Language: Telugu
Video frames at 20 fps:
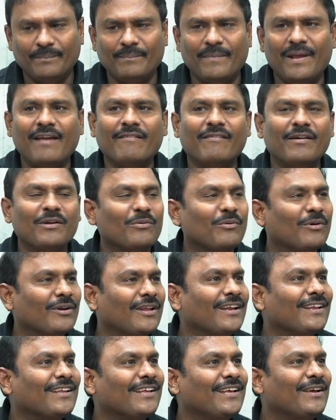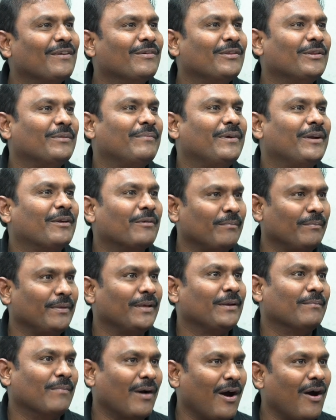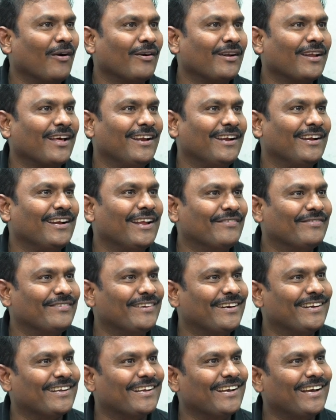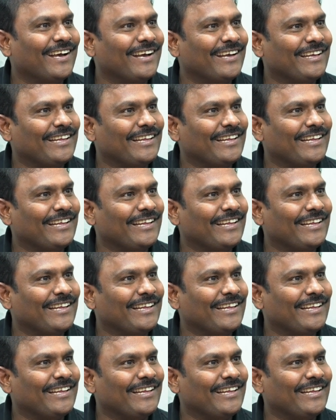మేము అనుకోవటానికి ఏముంది మేడం మీరు బాగుండాలి డెఫినెట్గా